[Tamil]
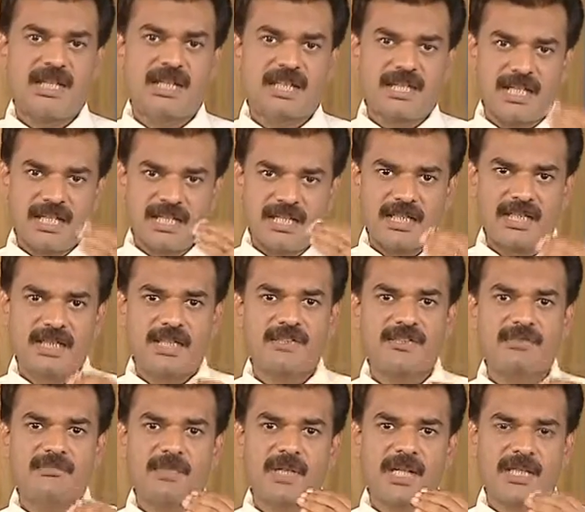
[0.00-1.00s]
நல்ல
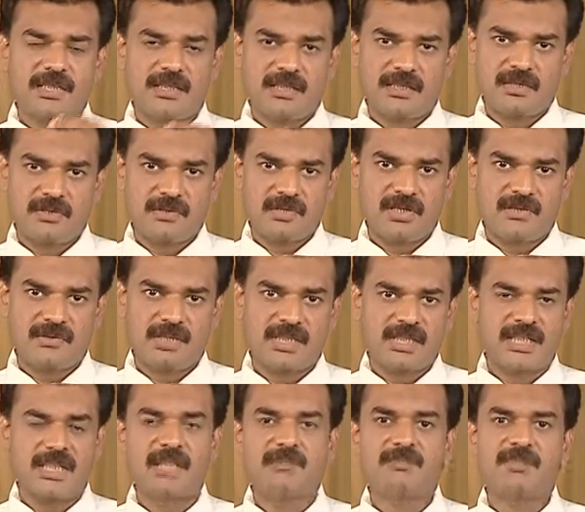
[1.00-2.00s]
கட்டுப்பாட்டில் கொண்டு
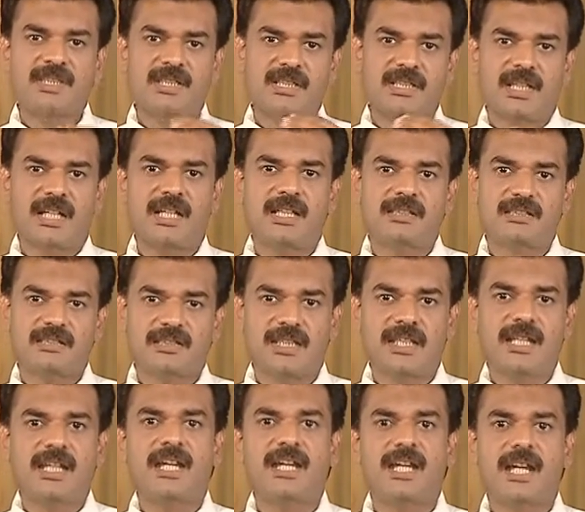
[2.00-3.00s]
வந்தால்
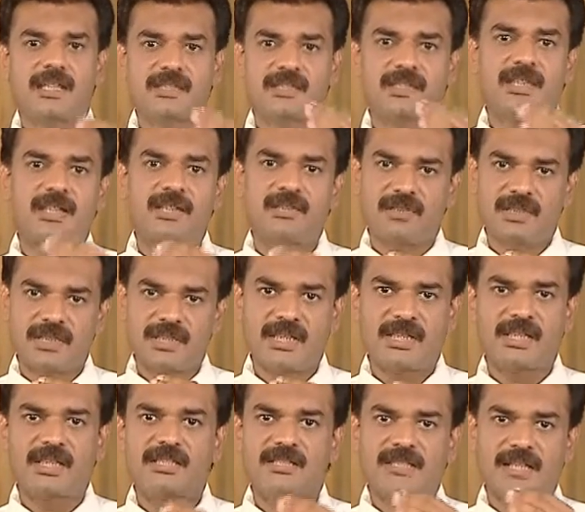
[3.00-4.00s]
பிற்காலத்தில் அந்த
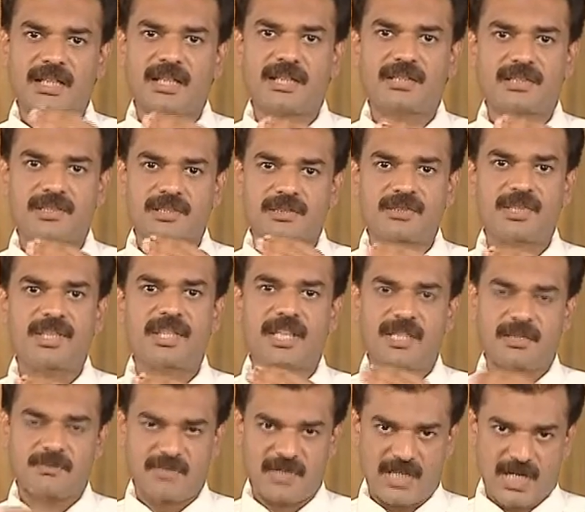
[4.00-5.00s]
குழந்தைக்கு சக்கரை நோய்
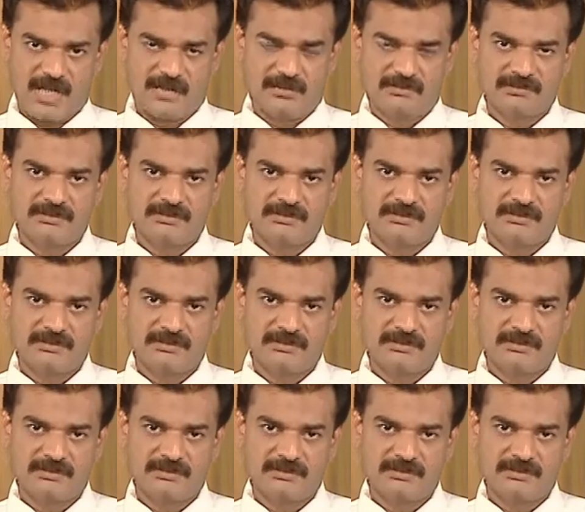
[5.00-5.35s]
ஏற்படாது